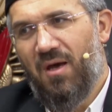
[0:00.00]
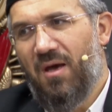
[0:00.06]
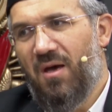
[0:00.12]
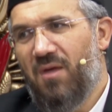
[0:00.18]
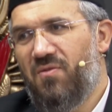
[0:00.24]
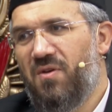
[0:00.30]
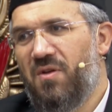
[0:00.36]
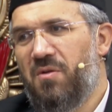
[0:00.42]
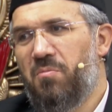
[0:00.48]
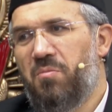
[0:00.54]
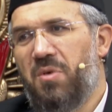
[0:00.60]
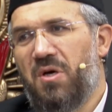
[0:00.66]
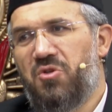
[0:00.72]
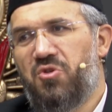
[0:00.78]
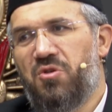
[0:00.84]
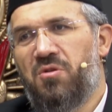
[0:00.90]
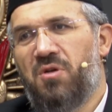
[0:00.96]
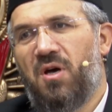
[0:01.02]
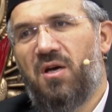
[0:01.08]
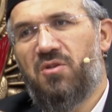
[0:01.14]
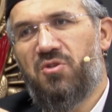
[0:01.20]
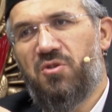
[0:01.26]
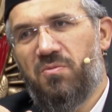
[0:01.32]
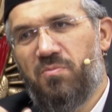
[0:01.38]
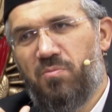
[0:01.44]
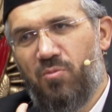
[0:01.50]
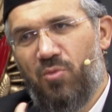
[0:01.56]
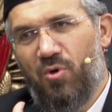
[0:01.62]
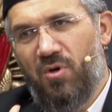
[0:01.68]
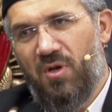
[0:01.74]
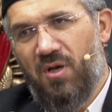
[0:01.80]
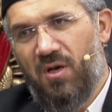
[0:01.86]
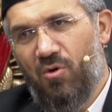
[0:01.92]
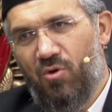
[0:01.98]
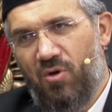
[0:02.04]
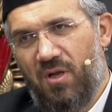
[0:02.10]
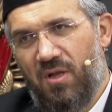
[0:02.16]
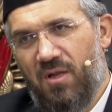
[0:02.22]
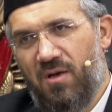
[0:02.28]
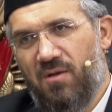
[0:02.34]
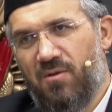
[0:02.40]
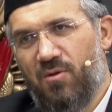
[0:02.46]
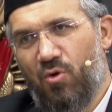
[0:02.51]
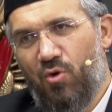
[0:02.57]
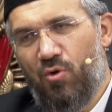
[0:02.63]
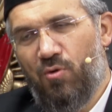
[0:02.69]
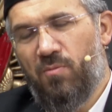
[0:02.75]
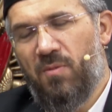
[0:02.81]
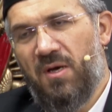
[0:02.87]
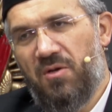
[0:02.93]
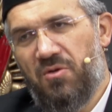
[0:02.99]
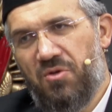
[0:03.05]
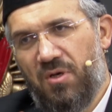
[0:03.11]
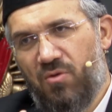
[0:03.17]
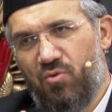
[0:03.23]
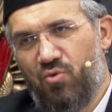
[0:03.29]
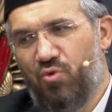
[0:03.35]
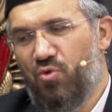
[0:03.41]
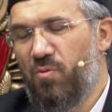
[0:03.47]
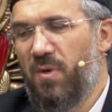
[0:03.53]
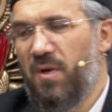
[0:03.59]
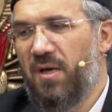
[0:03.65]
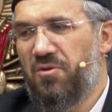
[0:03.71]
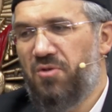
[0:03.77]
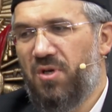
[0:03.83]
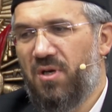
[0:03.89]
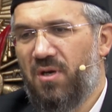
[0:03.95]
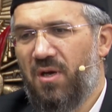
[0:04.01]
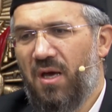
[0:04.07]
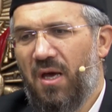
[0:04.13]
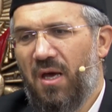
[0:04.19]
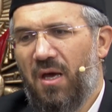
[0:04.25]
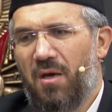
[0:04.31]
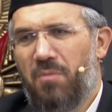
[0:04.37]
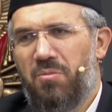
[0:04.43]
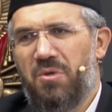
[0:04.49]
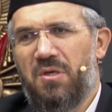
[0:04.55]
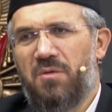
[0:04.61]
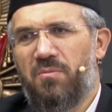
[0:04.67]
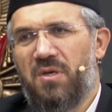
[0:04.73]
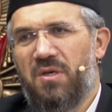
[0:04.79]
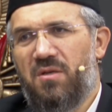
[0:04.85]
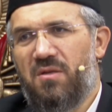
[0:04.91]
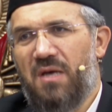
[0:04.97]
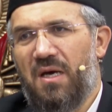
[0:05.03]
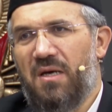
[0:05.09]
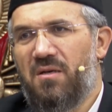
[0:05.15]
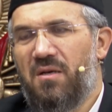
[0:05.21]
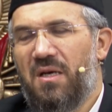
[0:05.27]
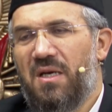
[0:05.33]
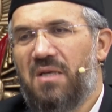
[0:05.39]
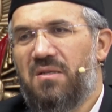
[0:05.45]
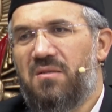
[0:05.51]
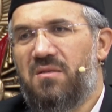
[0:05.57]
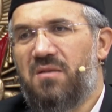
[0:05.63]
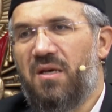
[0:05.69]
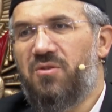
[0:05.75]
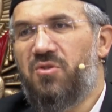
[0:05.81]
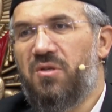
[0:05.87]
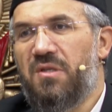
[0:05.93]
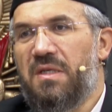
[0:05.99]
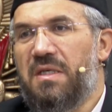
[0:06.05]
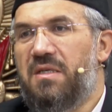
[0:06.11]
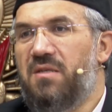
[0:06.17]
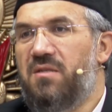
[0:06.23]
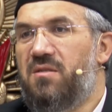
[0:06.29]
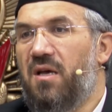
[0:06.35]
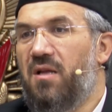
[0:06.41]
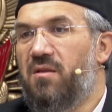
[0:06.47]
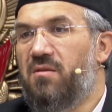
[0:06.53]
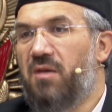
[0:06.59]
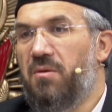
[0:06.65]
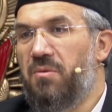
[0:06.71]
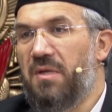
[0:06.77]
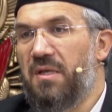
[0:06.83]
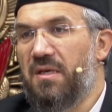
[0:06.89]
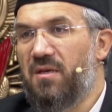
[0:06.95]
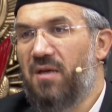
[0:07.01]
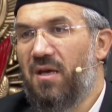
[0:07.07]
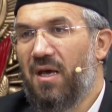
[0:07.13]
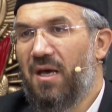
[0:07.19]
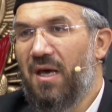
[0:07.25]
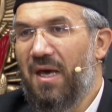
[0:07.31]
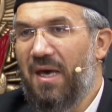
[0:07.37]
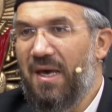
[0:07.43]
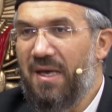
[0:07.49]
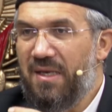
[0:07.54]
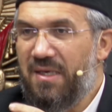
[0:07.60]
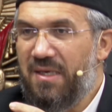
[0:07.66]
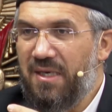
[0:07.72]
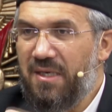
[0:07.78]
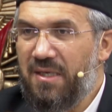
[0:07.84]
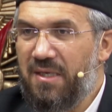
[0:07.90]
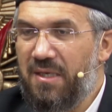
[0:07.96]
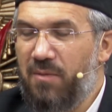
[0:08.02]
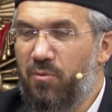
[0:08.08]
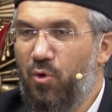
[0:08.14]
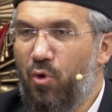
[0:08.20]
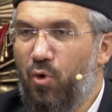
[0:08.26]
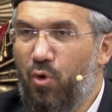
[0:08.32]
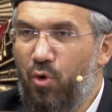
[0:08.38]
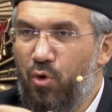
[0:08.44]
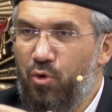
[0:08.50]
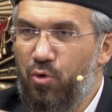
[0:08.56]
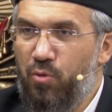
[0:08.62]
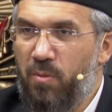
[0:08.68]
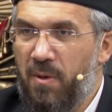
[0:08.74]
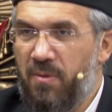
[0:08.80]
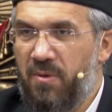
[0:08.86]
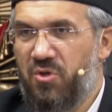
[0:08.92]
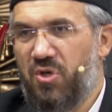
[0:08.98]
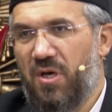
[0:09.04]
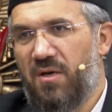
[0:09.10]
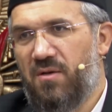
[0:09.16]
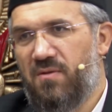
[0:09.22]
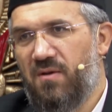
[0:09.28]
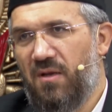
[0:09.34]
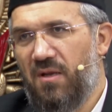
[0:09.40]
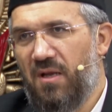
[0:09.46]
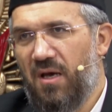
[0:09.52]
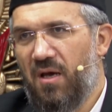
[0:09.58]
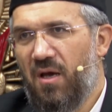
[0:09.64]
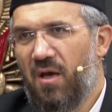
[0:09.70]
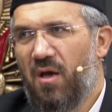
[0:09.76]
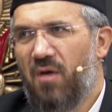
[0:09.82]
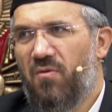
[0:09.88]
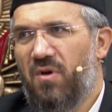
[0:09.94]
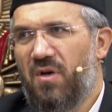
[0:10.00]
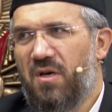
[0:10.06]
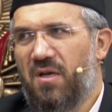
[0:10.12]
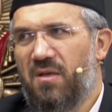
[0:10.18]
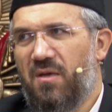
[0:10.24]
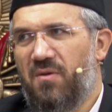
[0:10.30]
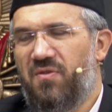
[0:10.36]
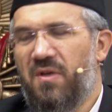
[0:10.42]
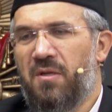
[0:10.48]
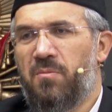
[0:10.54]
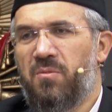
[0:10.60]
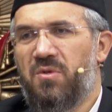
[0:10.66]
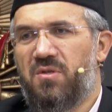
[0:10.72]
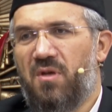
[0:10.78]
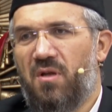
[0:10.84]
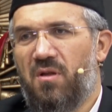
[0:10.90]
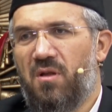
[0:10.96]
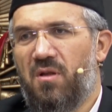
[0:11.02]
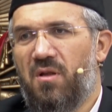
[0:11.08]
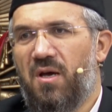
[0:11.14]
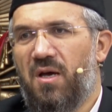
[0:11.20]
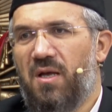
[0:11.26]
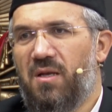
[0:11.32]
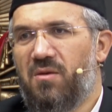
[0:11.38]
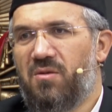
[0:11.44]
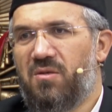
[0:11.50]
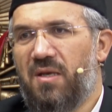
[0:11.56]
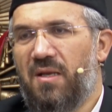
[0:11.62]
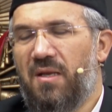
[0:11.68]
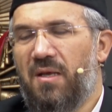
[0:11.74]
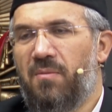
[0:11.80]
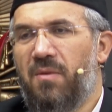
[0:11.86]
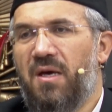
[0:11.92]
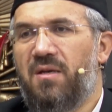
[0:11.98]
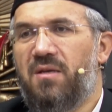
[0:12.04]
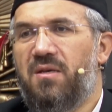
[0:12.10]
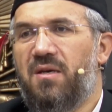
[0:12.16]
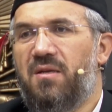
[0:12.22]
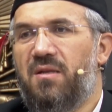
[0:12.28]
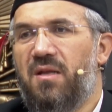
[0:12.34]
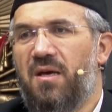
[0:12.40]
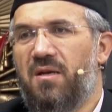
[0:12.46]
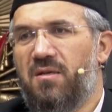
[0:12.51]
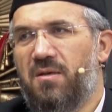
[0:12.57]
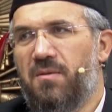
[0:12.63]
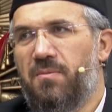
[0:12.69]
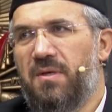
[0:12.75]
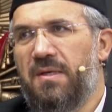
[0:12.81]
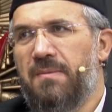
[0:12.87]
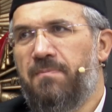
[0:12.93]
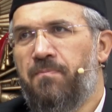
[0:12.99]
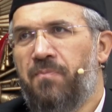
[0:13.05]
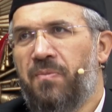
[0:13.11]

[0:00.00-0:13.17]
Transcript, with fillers: Efendim başını açıp öyle oralarda olmayacak, durmayacak. Bir miktar saçını kısaltabilir erkek gibi olmama şartıyla. Fakat Efendimiz sallallahu aleyhi ve sellem erkekler gibi